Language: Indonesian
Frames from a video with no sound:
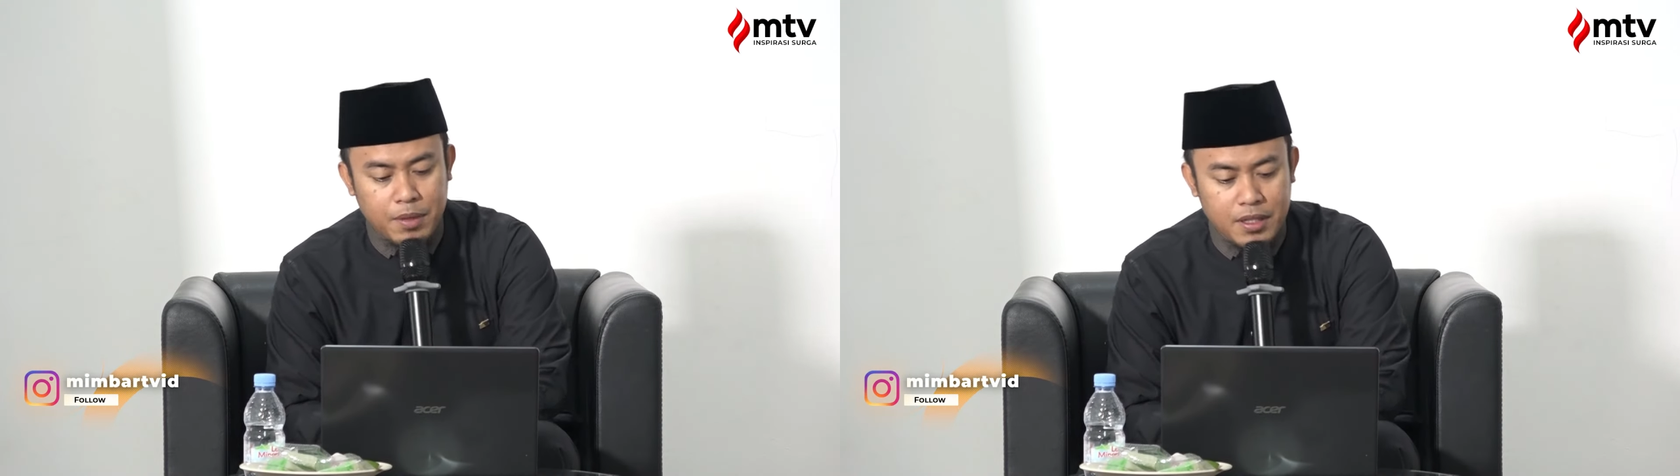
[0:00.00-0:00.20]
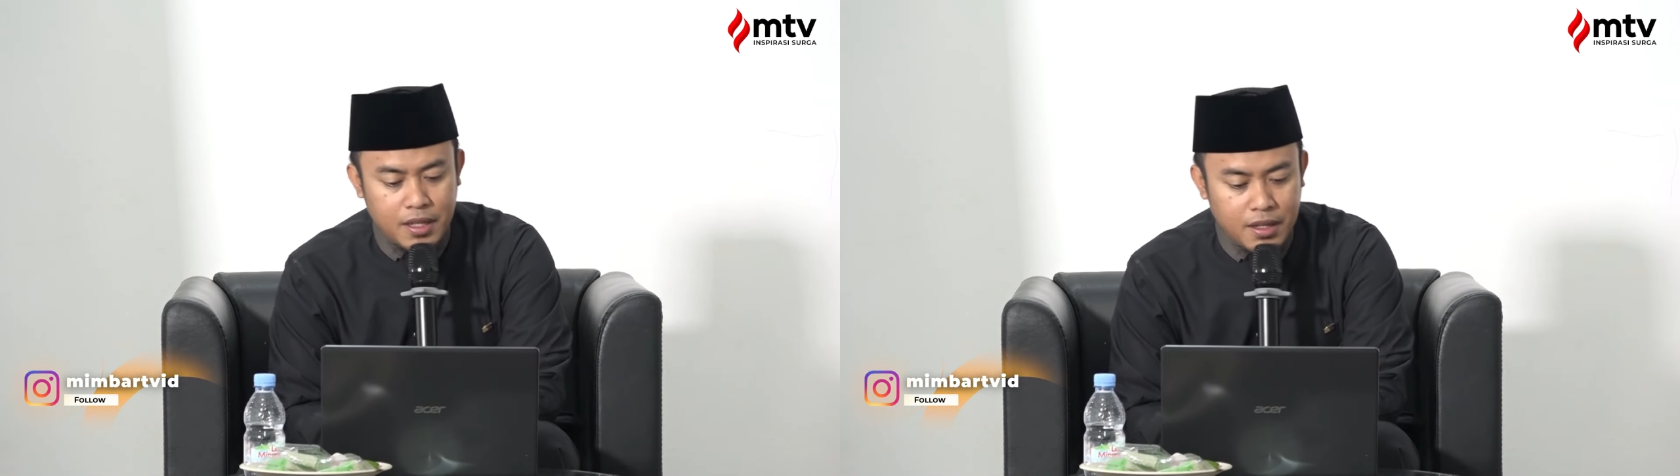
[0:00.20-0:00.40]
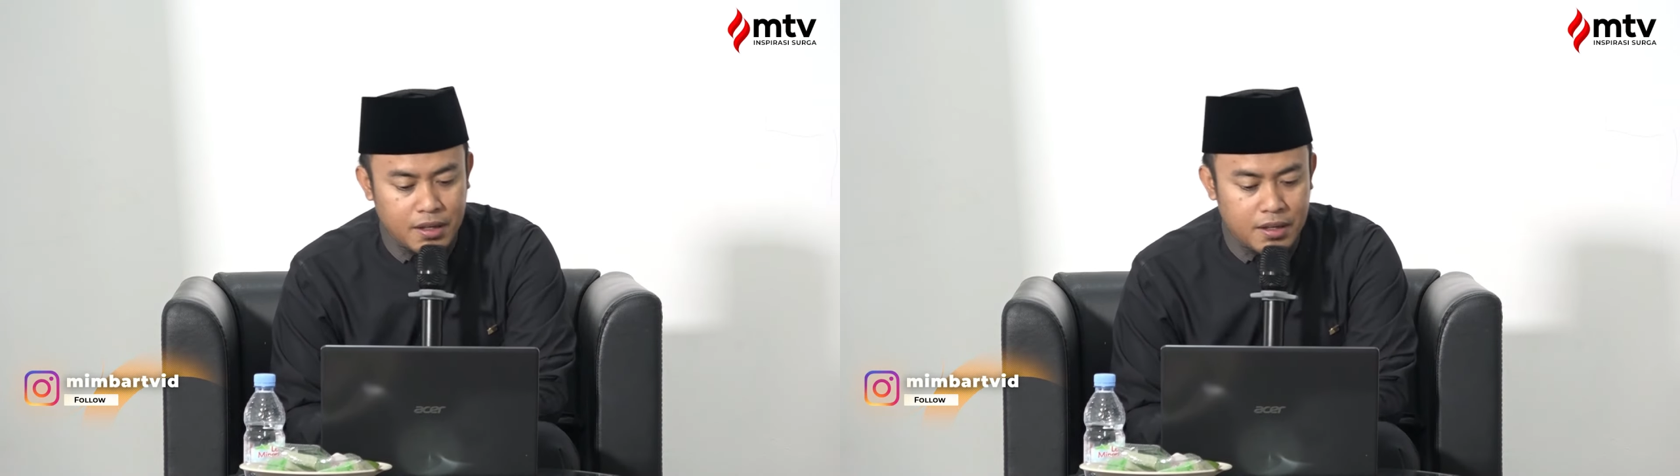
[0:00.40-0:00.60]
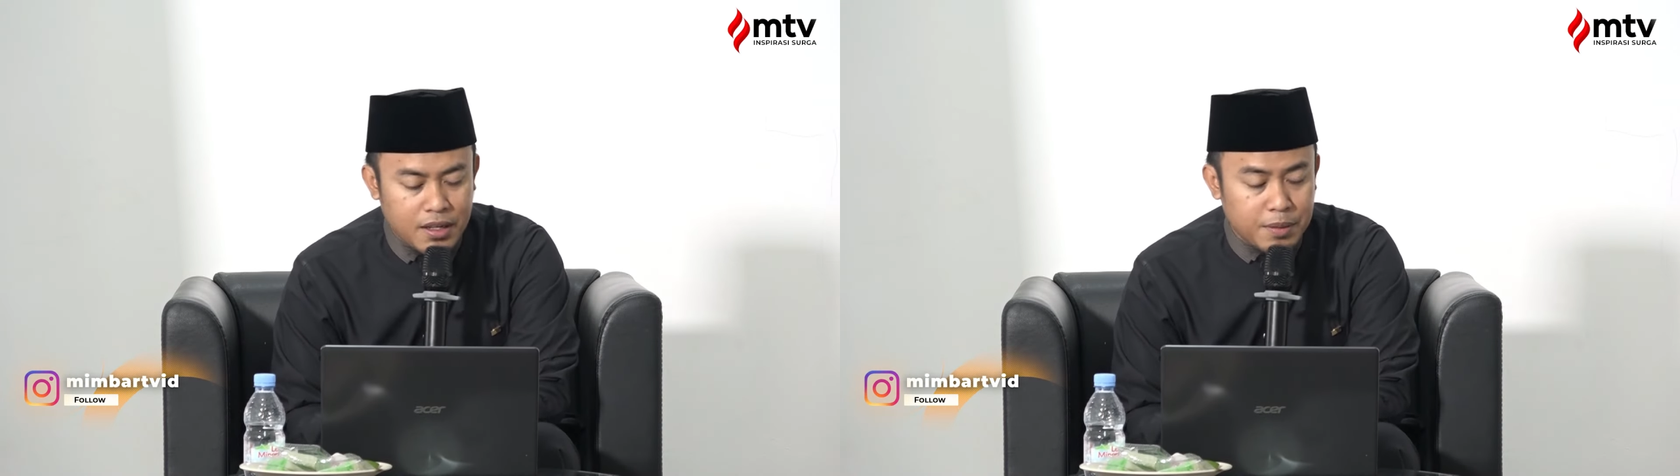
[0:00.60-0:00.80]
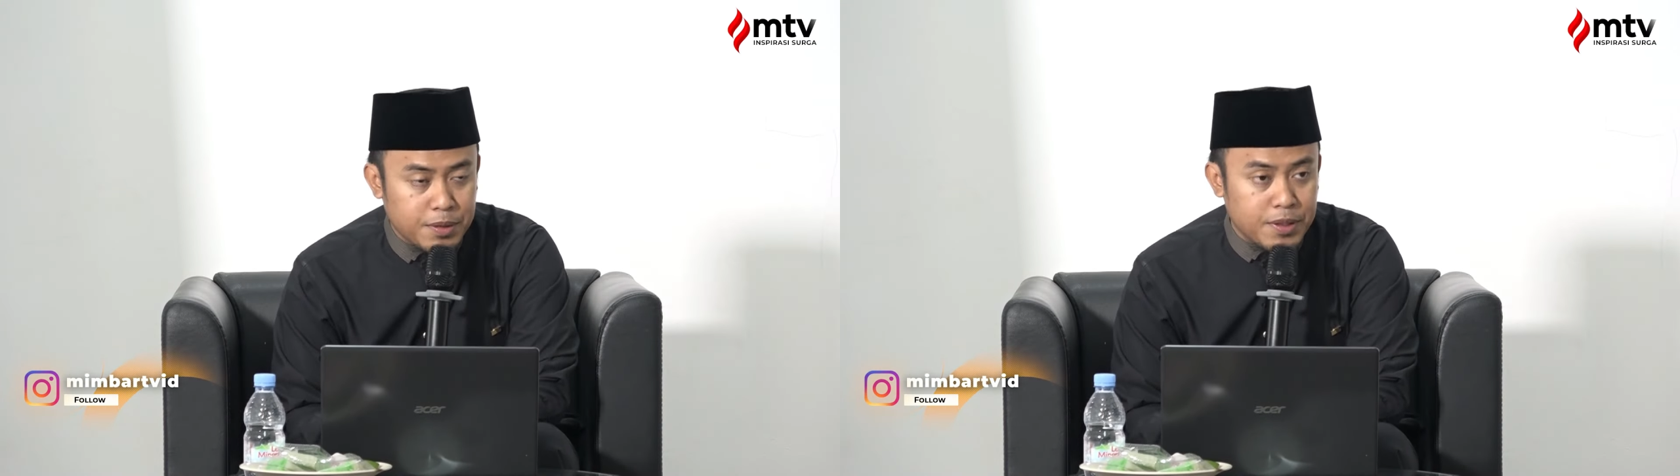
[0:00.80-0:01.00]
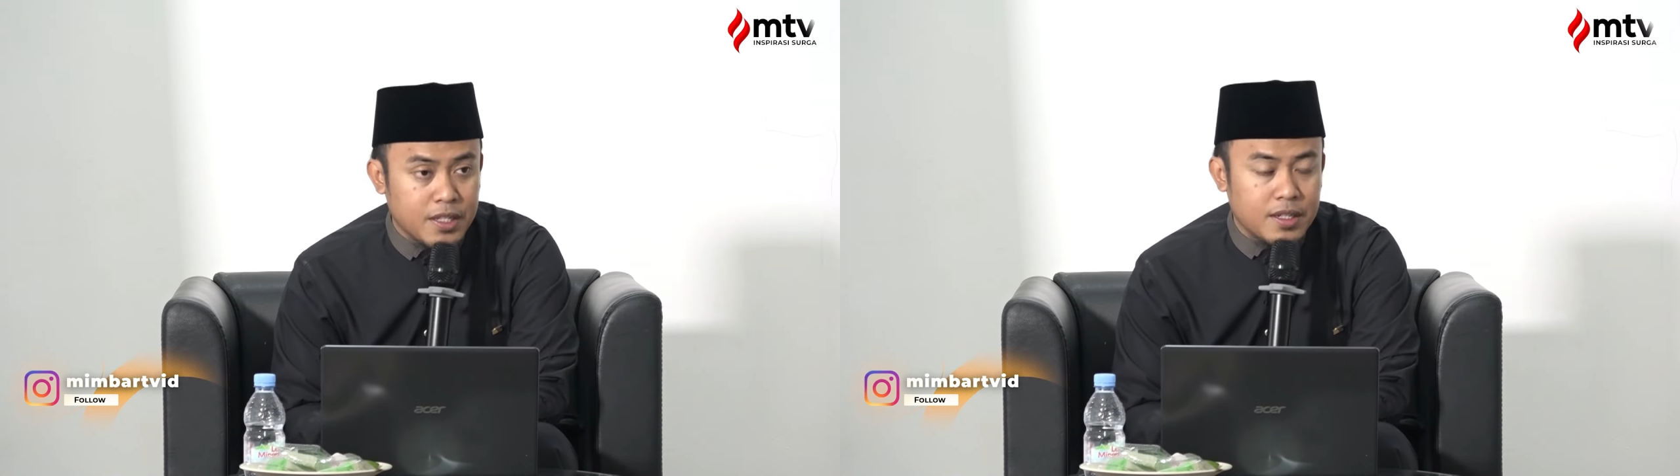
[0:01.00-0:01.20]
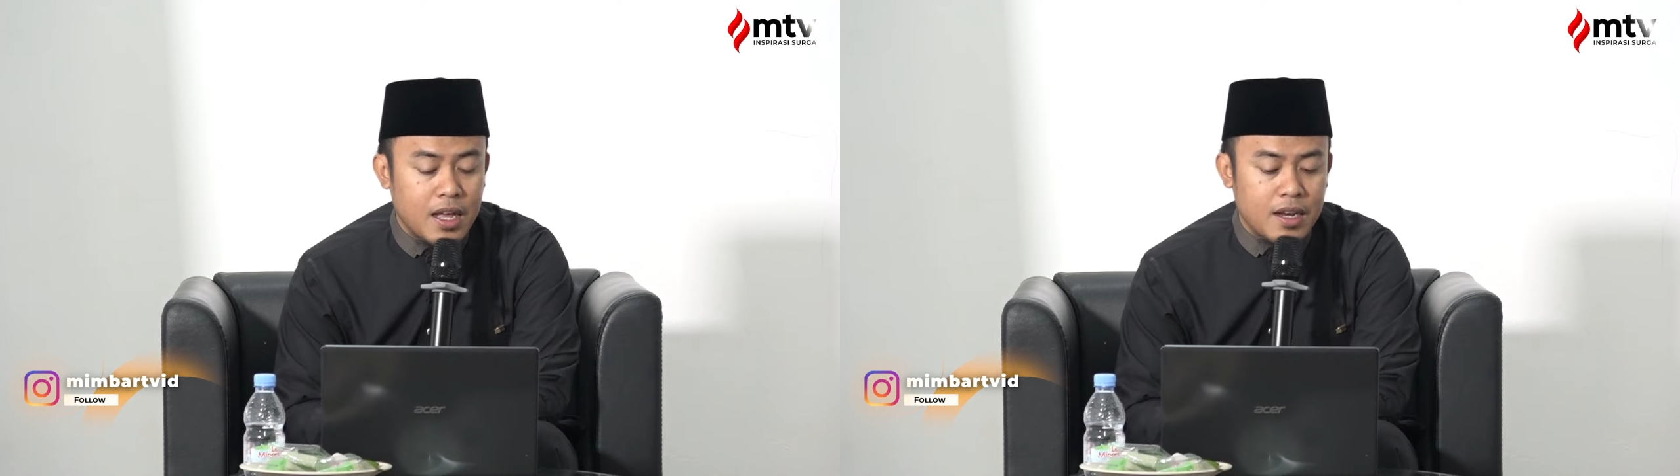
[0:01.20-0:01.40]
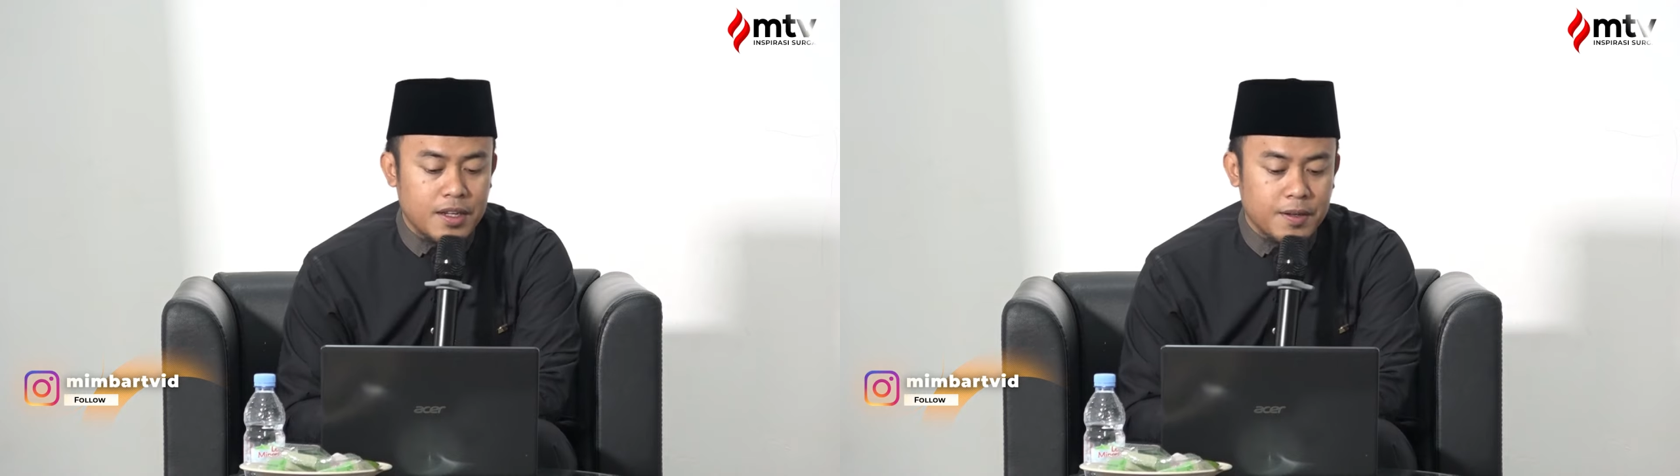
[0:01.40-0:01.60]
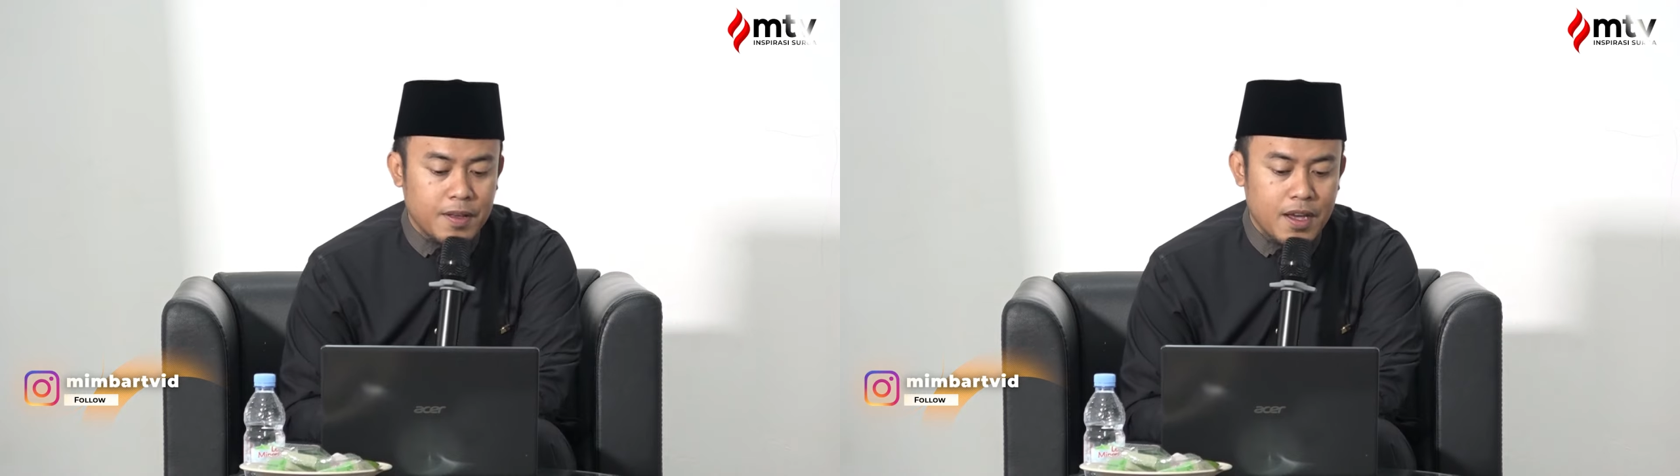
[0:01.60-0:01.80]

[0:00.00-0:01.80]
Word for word: penting, ya penting sekali.